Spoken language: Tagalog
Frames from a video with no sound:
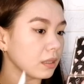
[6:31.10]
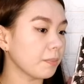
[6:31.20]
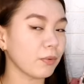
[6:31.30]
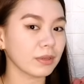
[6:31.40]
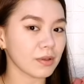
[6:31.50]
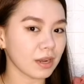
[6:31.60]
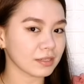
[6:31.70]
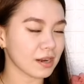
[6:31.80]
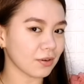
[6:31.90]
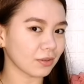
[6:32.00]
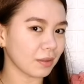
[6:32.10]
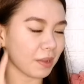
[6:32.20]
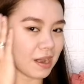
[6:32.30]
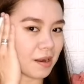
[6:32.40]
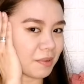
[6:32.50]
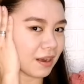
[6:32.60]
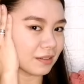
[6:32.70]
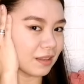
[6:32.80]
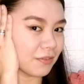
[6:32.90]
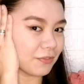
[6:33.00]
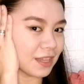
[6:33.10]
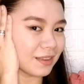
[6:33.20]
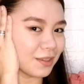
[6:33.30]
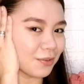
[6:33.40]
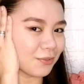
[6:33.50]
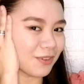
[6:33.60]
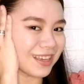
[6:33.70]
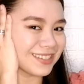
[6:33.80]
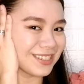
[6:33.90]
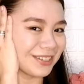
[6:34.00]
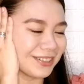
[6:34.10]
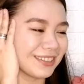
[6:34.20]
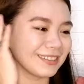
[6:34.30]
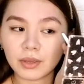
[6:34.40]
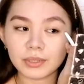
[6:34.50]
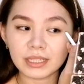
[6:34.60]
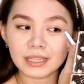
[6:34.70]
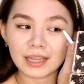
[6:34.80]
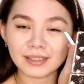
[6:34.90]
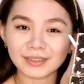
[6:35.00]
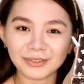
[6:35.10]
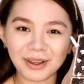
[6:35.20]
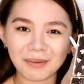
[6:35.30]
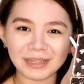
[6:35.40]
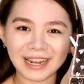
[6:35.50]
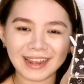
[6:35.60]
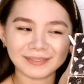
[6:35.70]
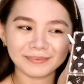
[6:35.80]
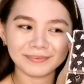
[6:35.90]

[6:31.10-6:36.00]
Ipawin nyo lang siyang konti para parang lifted yung face nyo. Gawin din natin tong kabila.